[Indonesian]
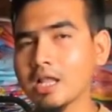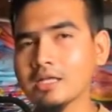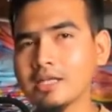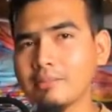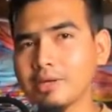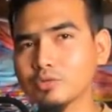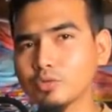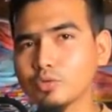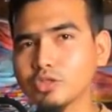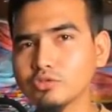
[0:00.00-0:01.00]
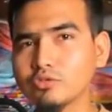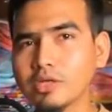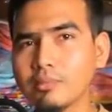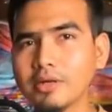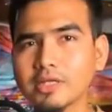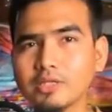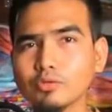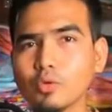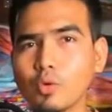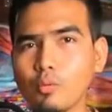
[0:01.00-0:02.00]
Nama tokonya itu namanya
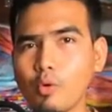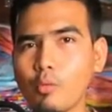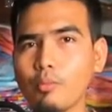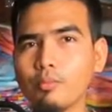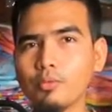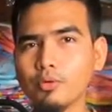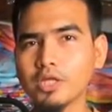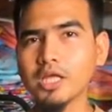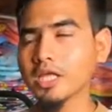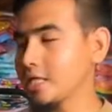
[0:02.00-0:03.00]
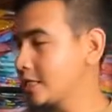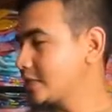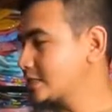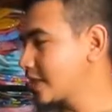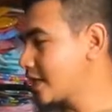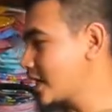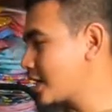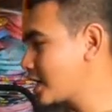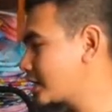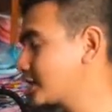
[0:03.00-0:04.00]
Toko Boom. Oke.
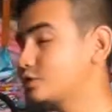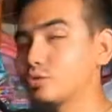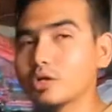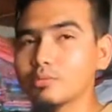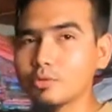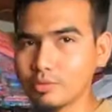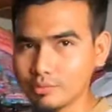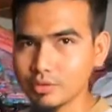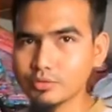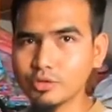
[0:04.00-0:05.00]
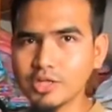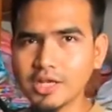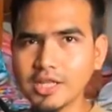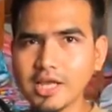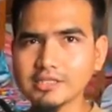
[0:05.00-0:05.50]
Saya Najwar mohon pamit undur diri.